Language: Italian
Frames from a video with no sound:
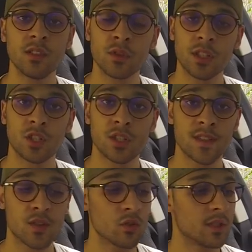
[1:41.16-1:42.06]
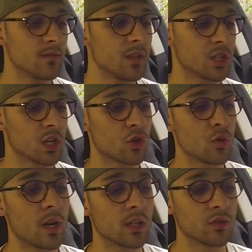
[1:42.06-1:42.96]
un'accensione invece a
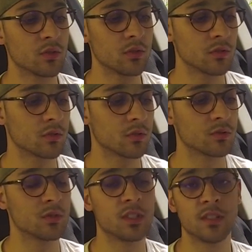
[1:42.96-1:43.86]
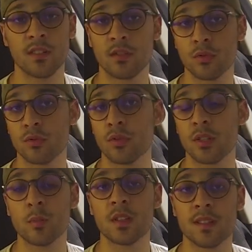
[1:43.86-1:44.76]
comando, con l'interruttore
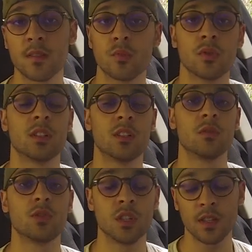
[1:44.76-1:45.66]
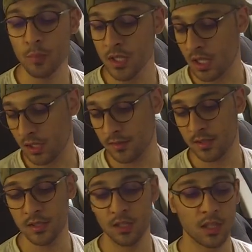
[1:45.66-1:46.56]
per esempio delle luci
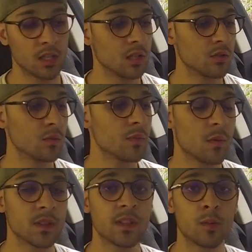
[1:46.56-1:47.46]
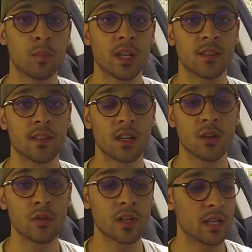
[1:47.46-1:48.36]
anabbaglianti, dobbiamo andare a prendere la
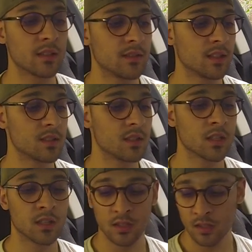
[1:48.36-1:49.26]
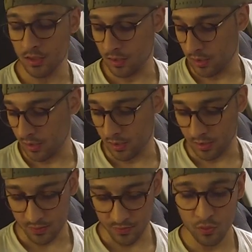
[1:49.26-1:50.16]
corrente
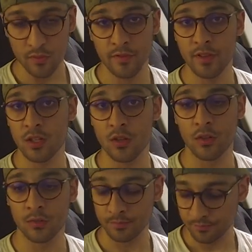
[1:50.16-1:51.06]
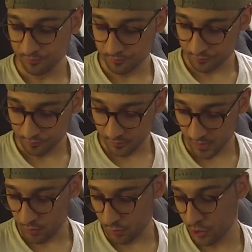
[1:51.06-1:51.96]
eh, sul filo
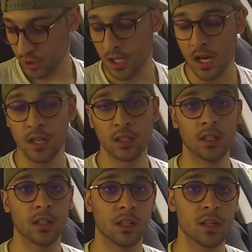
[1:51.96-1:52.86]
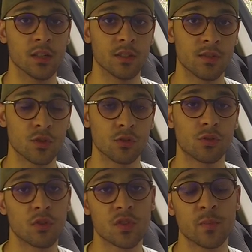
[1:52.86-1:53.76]
che uscirà eh, sotto
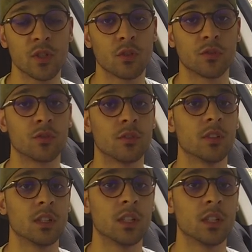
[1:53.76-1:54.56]
allo spinotto